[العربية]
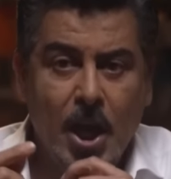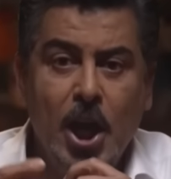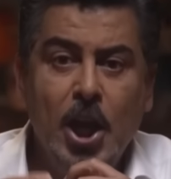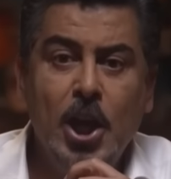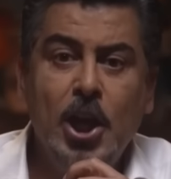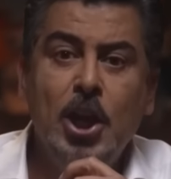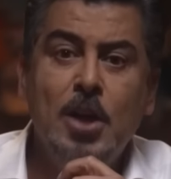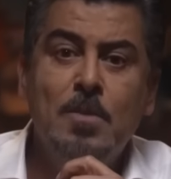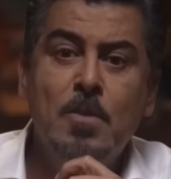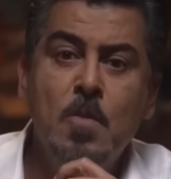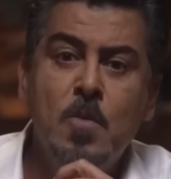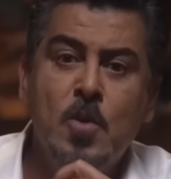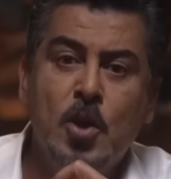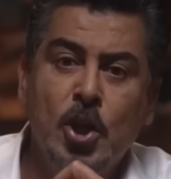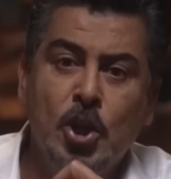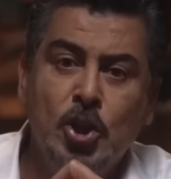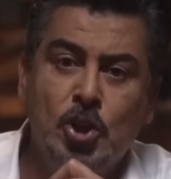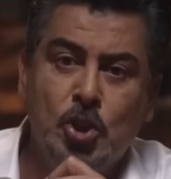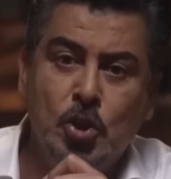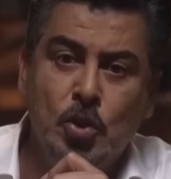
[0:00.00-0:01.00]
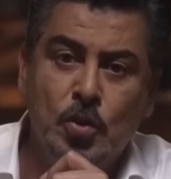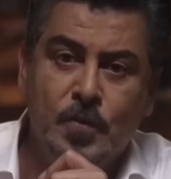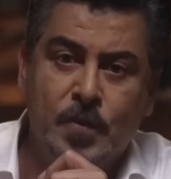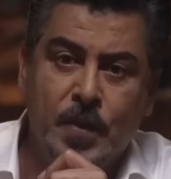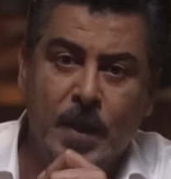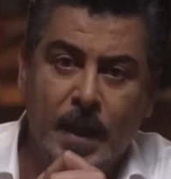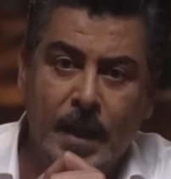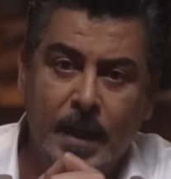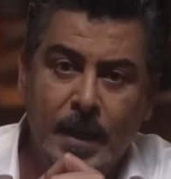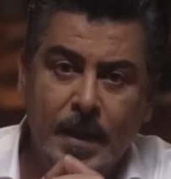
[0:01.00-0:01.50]
اللي ممكن
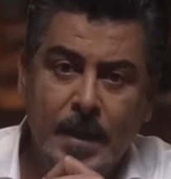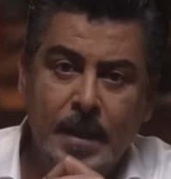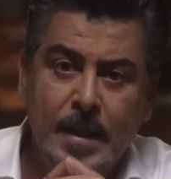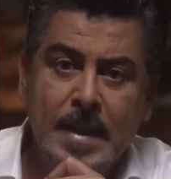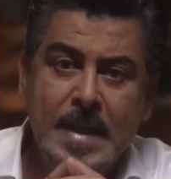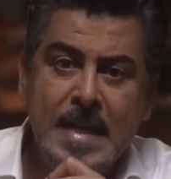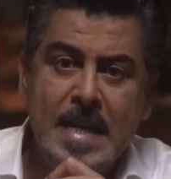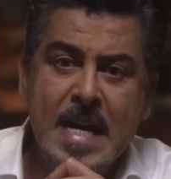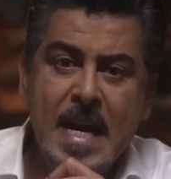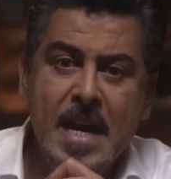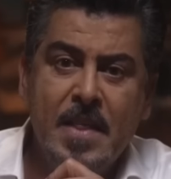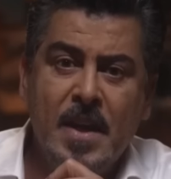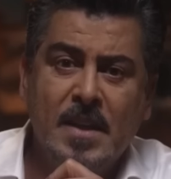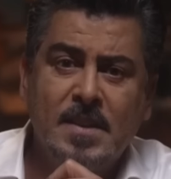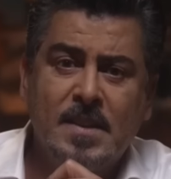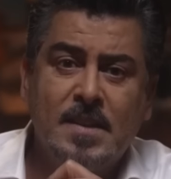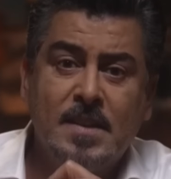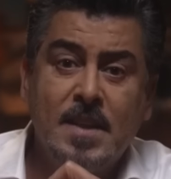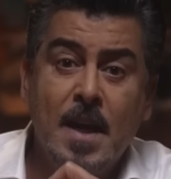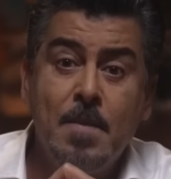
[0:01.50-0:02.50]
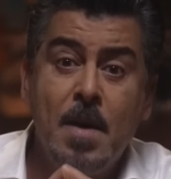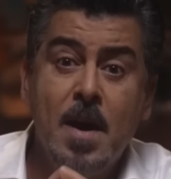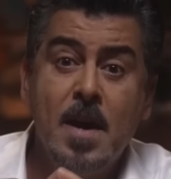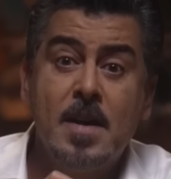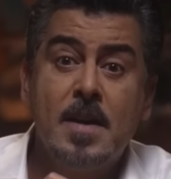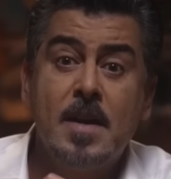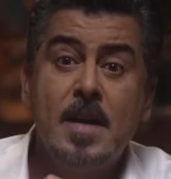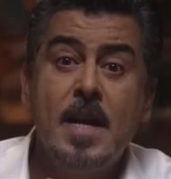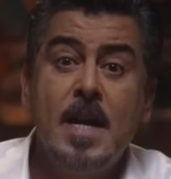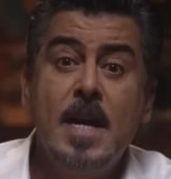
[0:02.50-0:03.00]
نشوفها إذا
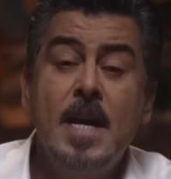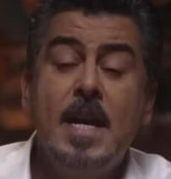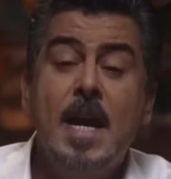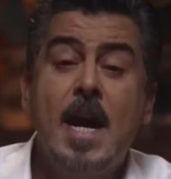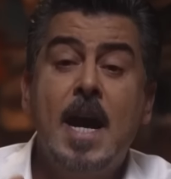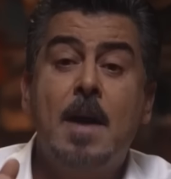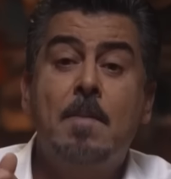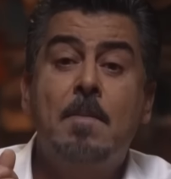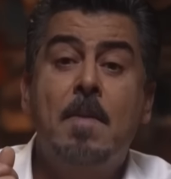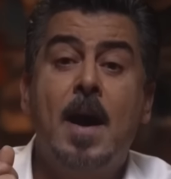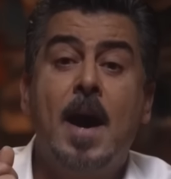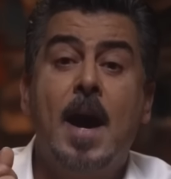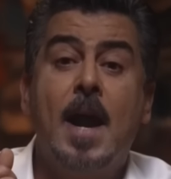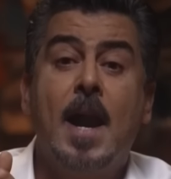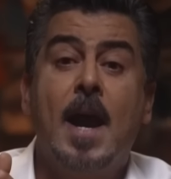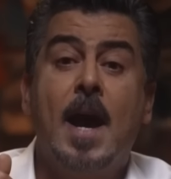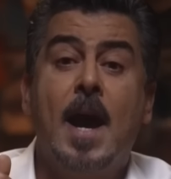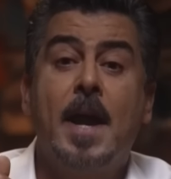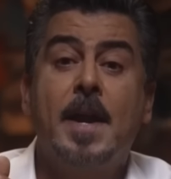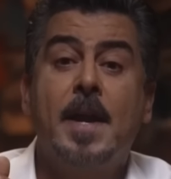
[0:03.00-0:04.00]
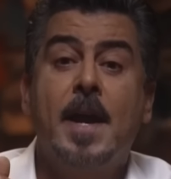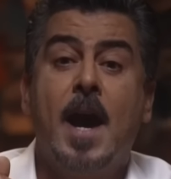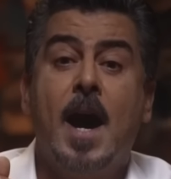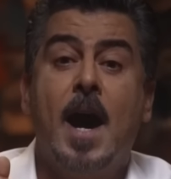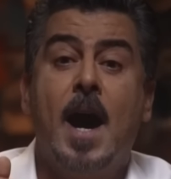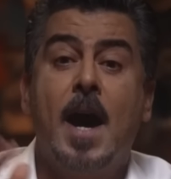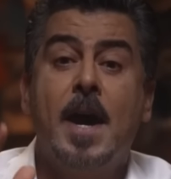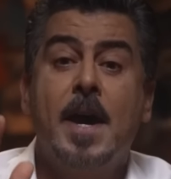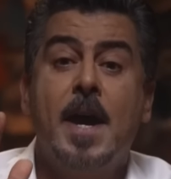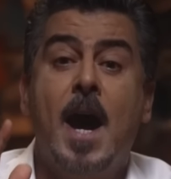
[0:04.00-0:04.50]
استمر إلى ما لا
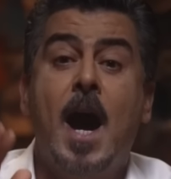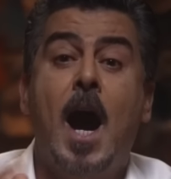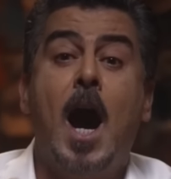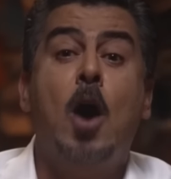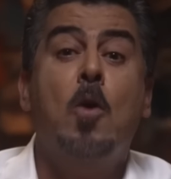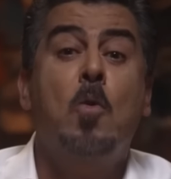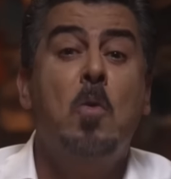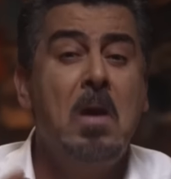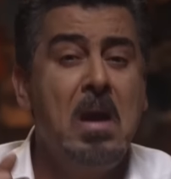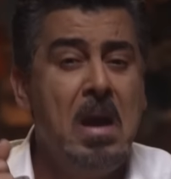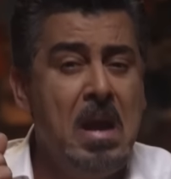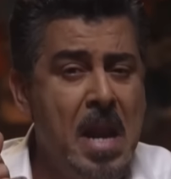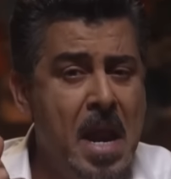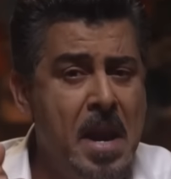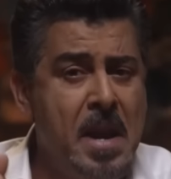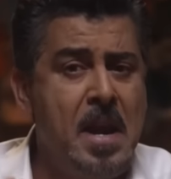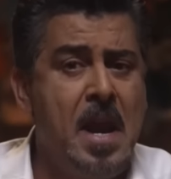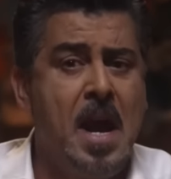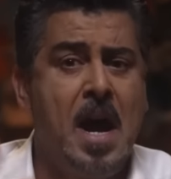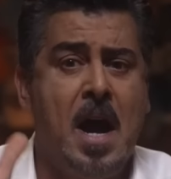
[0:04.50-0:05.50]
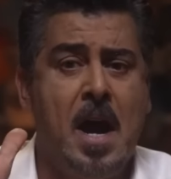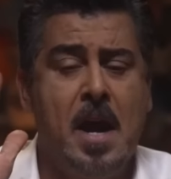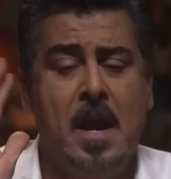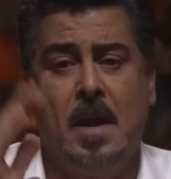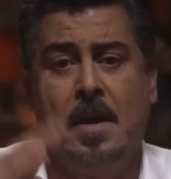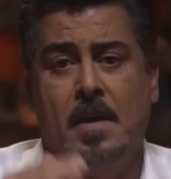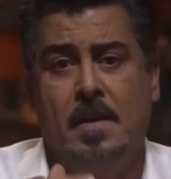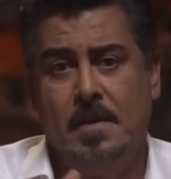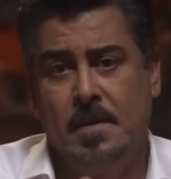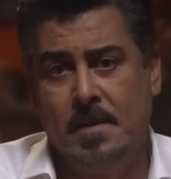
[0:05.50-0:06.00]
نهاية أو إلى
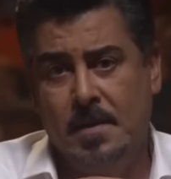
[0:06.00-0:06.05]
النهاية